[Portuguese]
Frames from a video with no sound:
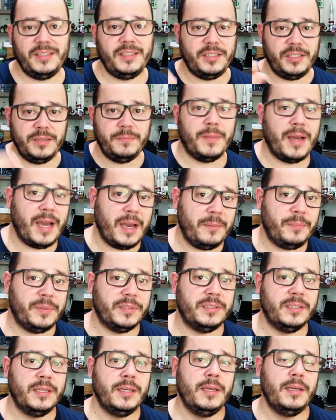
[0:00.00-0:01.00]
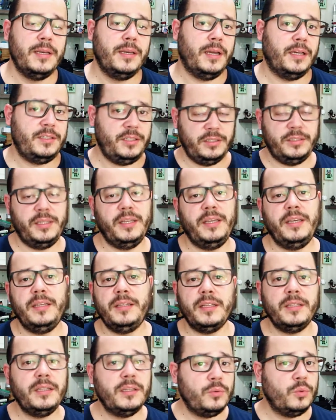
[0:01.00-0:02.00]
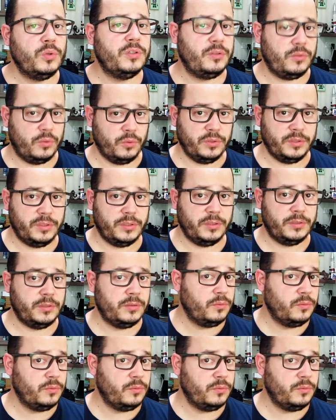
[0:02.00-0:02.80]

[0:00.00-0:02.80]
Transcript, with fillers: de mapas, a gente tem que entender duas coisas.